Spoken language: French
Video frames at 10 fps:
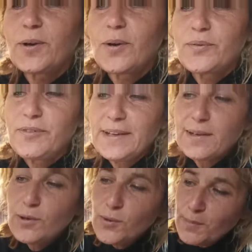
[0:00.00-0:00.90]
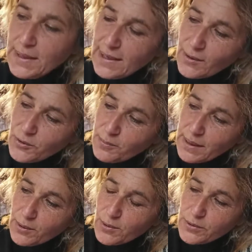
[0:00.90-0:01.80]
en fait l'humile en
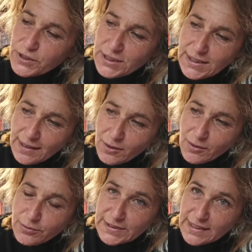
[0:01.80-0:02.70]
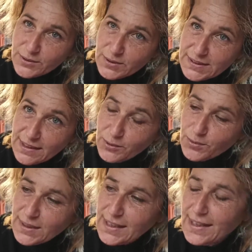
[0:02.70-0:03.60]
numérologie, hein, quand vous associez
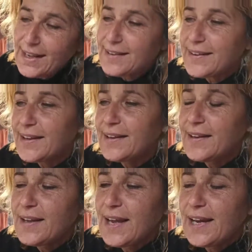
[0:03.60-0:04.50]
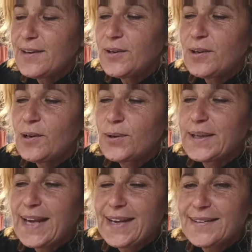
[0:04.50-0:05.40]
toutes les lettres, elle donne le
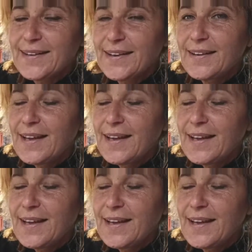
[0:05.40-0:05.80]
4.